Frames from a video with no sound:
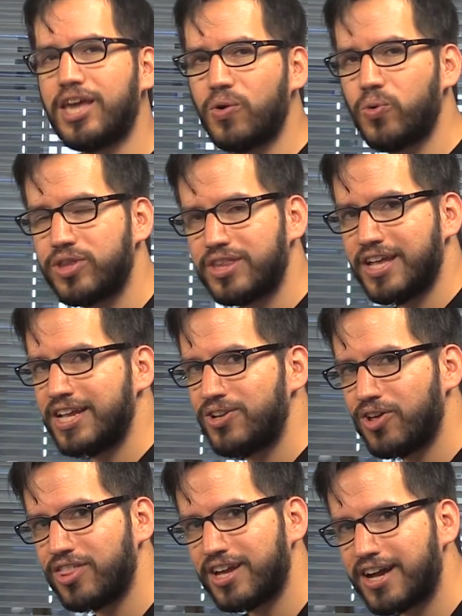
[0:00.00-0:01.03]
que ustedes
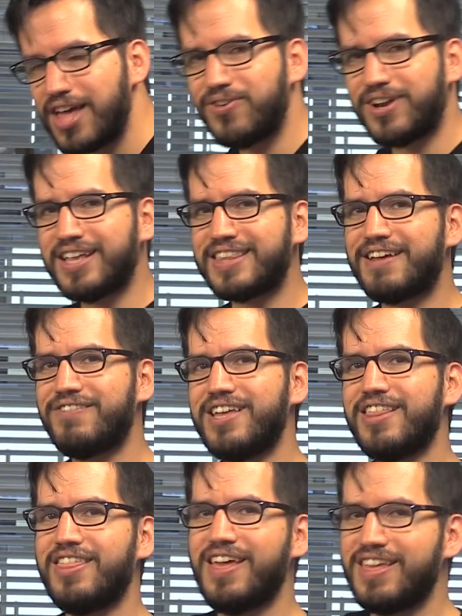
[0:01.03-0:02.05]
nos dejaron a
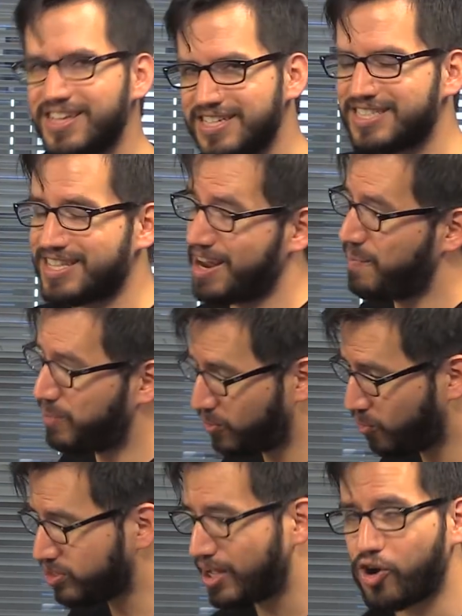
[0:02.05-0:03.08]
través de Instagram.
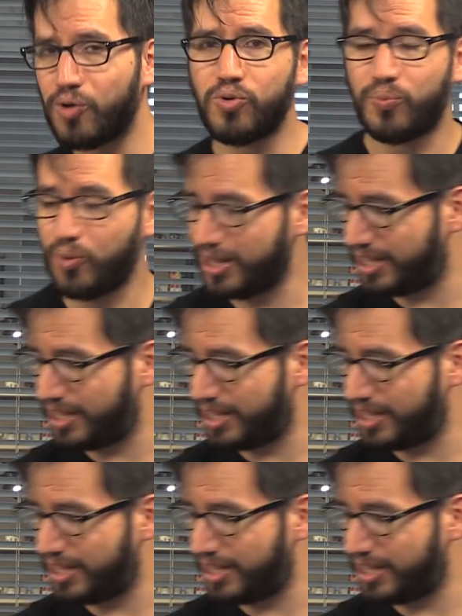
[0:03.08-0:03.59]
Preguntas como, por